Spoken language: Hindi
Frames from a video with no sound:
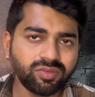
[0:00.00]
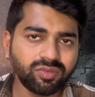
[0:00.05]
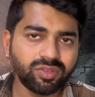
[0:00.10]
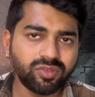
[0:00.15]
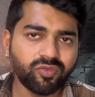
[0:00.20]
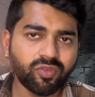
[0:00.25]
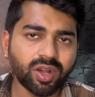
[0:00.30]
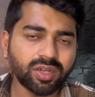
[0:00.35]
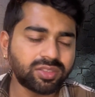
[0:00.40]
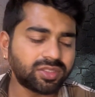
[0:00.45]

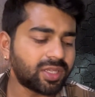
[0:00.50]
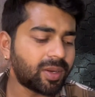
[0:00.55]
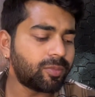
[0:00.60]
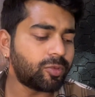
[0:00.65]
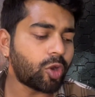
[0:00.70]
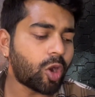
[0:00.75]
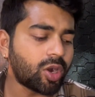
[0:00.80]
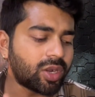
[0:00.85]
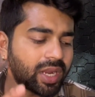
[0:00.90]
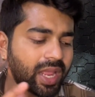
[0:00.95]
व्हाट्सअप
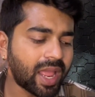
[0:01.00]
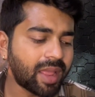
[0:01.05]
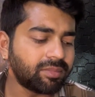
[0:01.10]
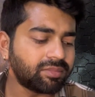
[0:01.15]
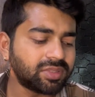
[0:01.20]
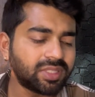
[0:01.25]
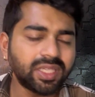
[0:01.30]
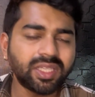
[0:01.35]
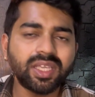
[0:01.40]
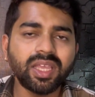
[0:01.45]
डॉट
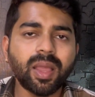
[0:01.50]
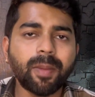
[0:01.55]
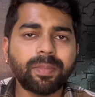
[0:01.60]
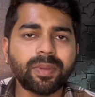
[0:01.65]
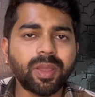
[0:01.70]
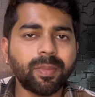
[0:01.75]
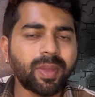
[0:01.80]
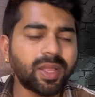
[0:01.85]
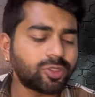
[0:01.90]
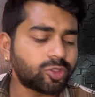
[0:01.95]
एम देखिए
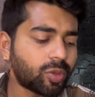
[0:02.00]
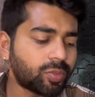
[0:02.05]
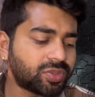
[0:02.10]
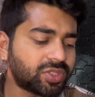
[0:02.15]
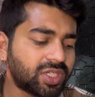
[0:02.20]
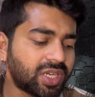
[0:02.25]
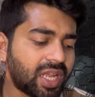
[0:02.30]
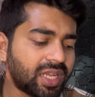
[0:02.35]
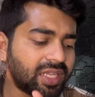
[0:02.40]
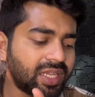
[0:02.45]
आपके पास
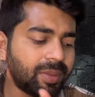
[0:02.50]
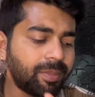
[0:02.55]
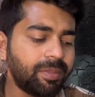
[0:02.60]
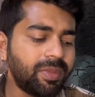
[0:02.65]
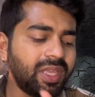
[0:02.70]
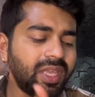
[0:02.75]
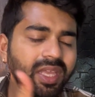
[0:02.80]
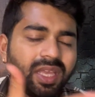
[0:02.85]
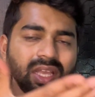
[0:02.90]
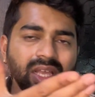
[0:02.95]
ऑप्शन आ गया
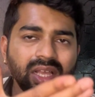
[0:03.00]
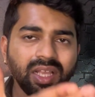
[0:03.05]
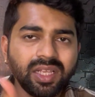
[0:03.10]
मी